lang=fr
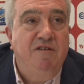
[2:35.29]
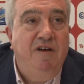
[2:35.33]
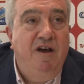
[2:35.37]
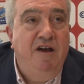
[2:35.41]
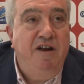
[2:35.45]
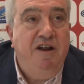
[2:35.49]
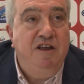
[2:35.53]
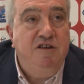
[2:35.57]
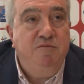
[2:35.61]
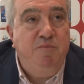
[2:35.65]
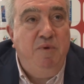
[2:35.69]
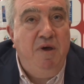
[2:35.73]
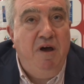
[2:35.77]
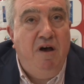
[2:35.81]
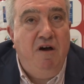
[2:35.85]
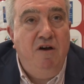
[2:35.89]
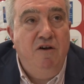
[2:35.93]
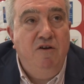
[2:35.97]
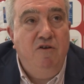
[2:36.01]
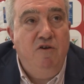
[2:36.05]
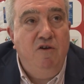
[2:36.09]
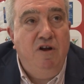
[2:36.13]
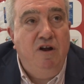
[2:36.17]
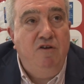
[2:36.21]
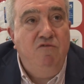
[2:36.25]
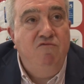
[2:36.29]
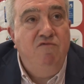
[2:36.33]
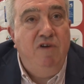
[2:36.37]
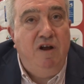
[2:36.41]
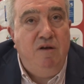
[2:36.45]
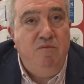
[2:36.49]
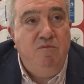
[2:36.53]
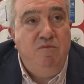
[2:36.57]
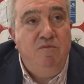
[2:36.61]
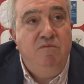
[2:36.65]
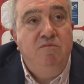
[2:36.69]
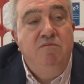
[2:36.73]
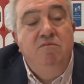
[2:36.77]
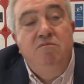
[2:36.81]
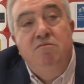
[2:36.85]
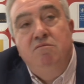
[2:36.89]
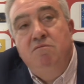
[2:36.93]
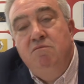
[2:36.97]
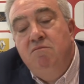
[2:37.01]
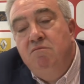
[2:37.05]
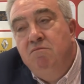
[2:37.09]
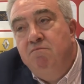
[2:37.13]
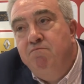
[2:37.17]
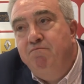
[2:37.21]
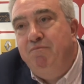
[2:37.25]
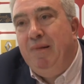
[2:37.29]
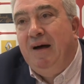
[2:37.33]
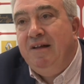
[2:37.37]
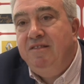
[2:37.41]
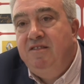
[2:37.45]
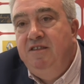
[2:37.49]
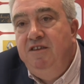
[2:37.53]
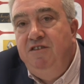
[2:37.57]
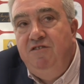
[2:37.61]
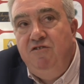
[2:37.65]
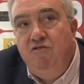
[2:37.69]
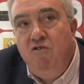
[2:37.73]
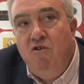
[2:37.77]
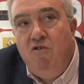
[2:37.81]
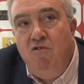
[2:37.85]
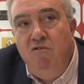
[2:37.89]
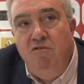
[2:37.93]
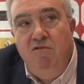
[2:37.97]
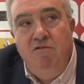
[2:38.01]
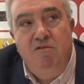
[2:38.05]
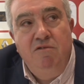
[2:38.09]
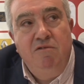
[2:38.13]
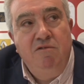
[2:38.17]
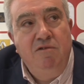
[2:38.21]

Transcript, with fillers: en espérant que la nouvelle partition,